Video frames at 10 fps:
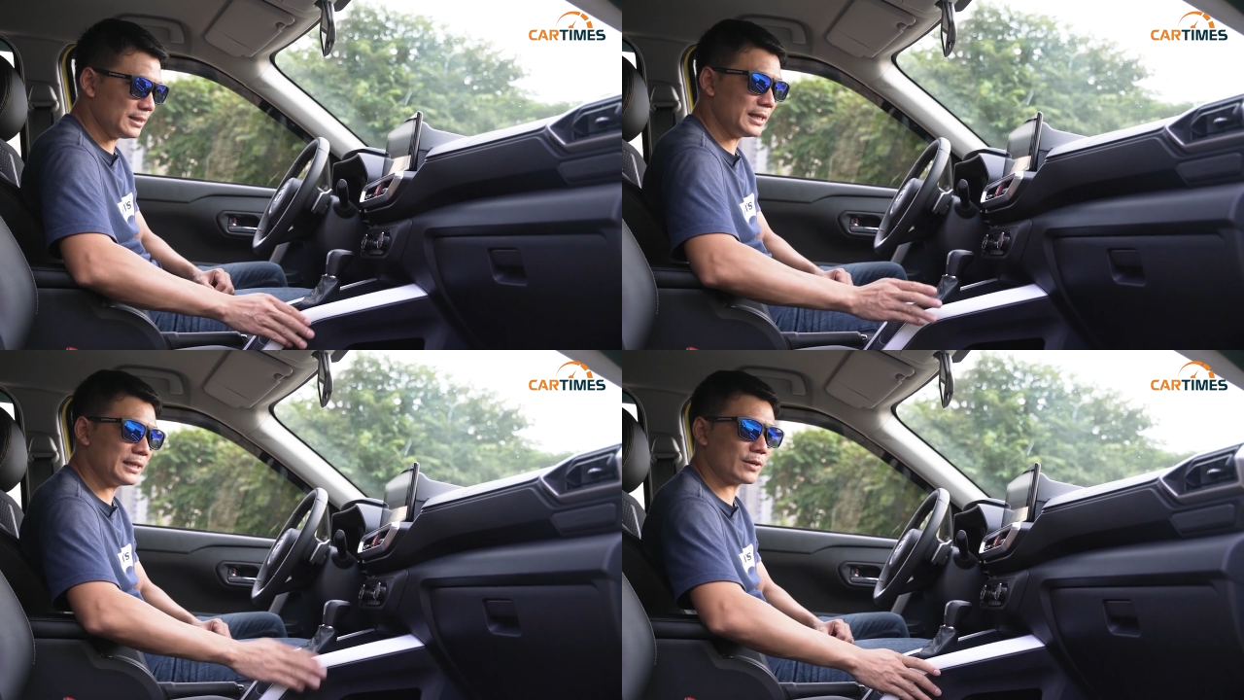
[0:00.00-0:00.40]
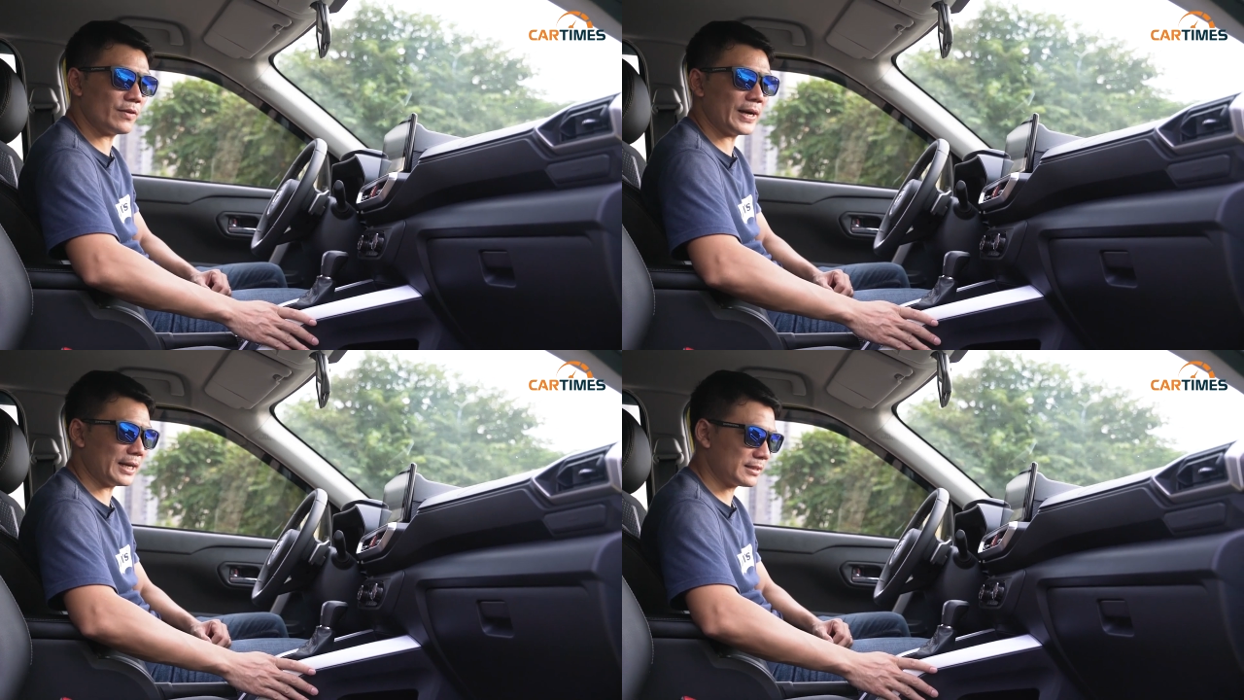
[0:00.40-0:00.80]
Nhìn thì có
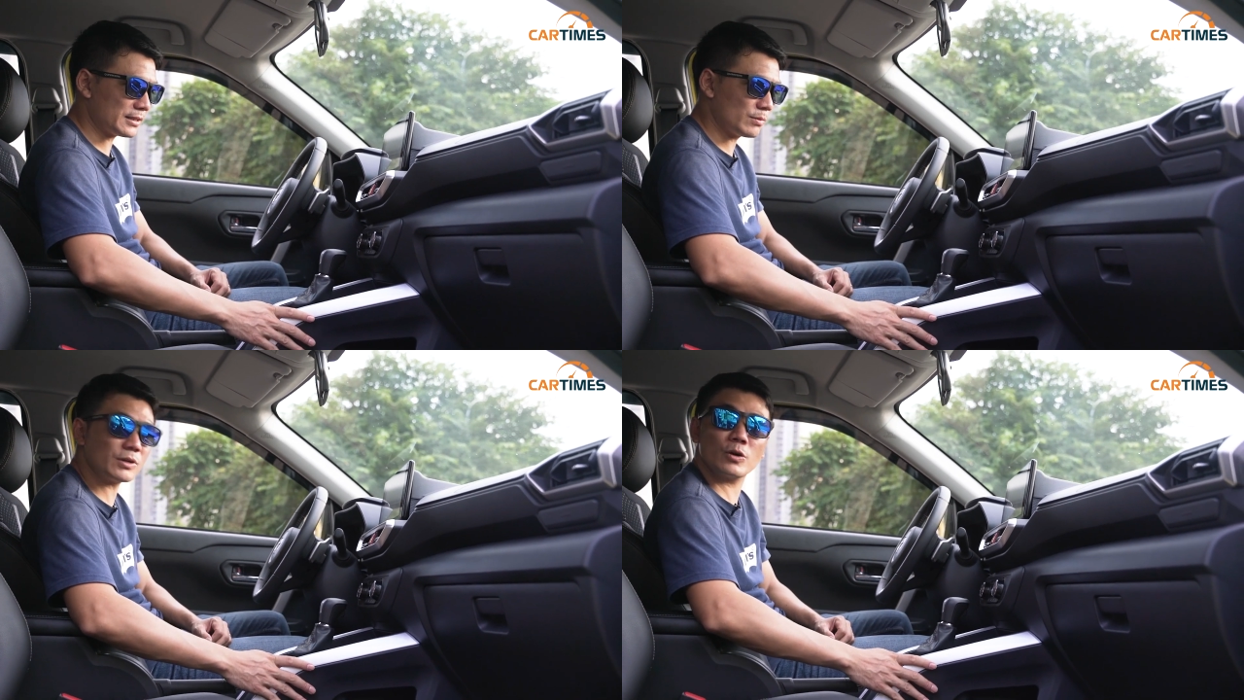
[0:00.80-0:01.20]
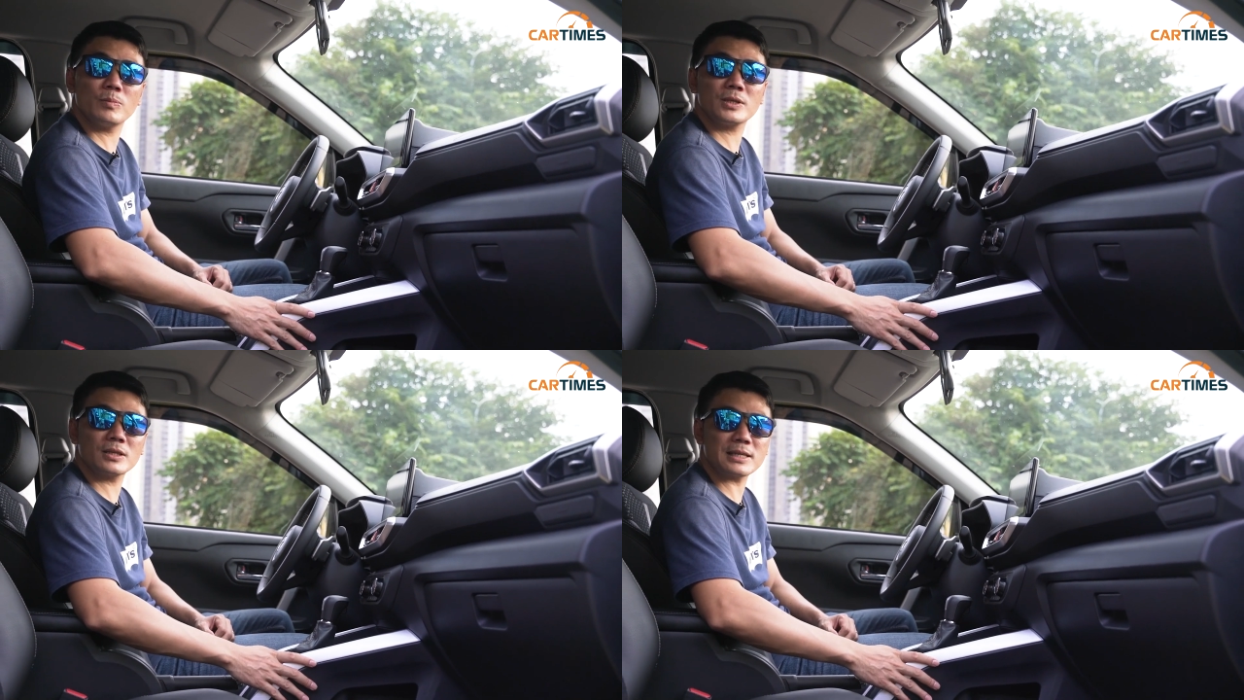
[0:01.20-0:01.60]
vẻ là rất giống
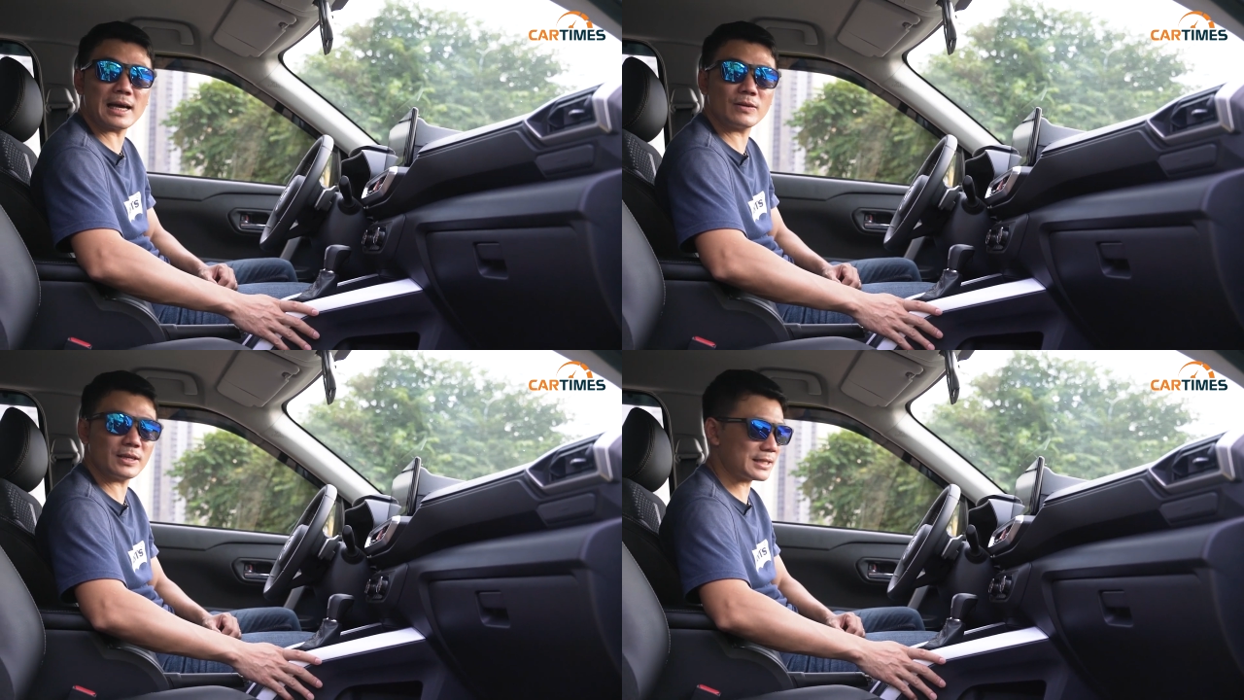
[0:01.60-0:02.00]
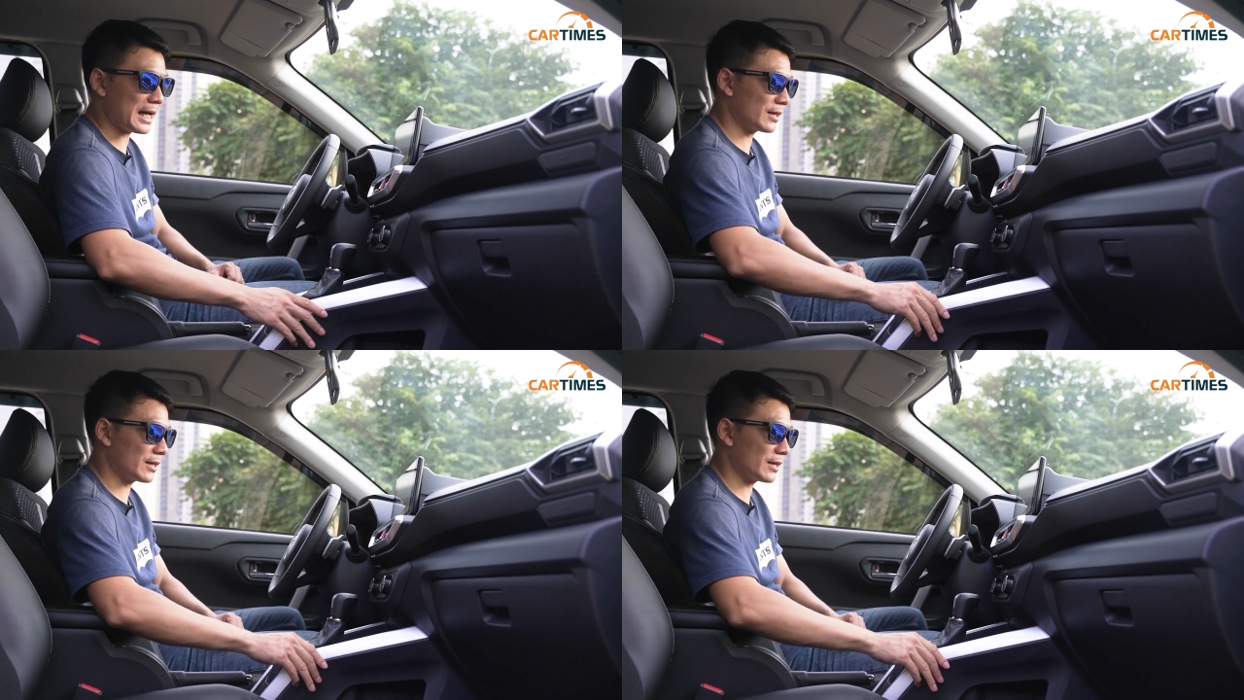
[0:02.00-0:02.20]
chrome nhưng thực ra nó là giả